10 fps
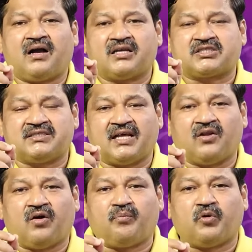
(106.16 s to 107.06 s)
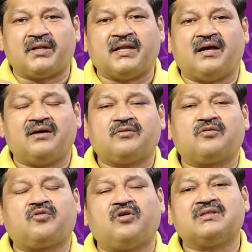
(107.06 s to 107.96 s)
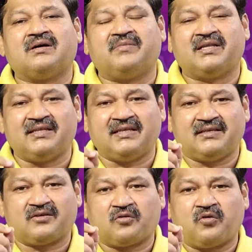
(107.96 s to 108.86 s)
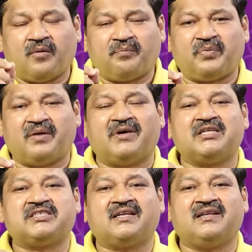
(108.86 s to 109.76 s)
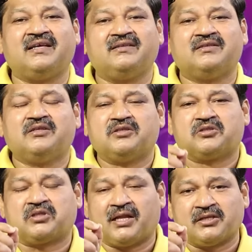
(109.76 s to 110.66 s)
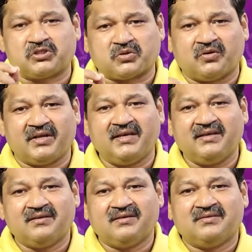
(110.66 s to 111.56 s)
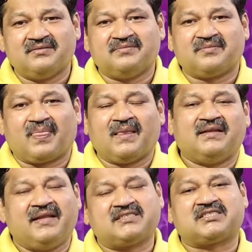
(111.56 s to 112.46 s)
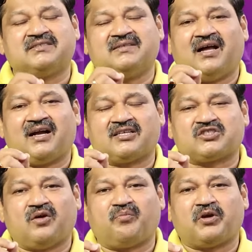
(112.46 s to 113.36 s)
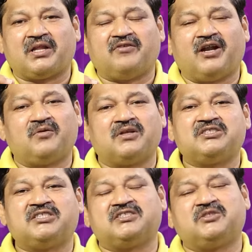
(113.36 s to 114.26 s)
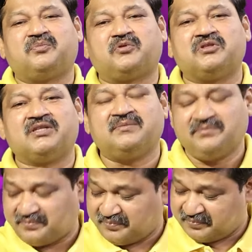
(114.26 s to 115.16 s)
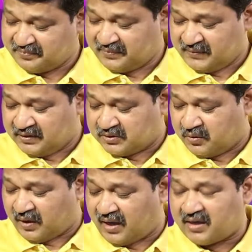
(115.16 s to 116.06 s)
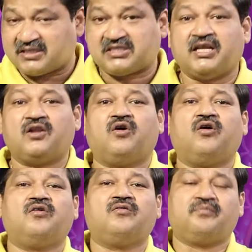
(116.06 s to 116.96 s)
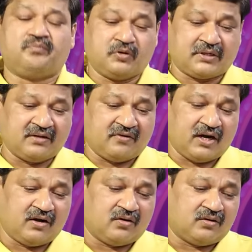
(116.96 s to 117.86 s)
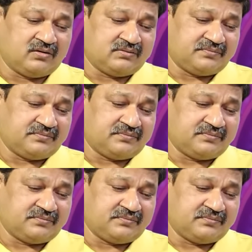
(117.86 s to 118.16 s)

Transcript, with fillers: ఆగస్ట్ నెలలో పుట్టిన కొంతమంది గొప్ప మనుషుల్ని తలుచుకొని నెక్స్ట్ ఆగస్ట్లో పుట్టిన వాళ్ళ గురించి చెప్పుకుందాం సో ఆగస్ట్ నెలలో పుట్టిన వాళ్ళలో